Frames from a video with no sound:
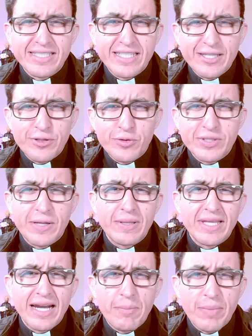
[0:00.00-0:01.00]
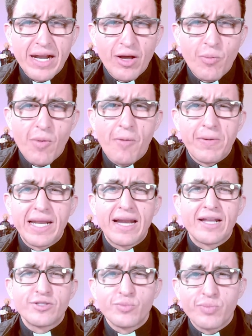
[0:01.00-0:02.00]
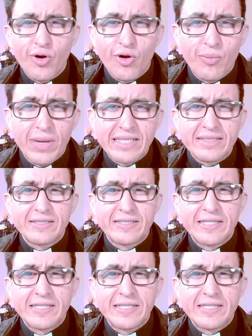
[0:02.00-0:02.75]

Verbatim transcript: actitudes que valdría la pena como abrirlas un poco más.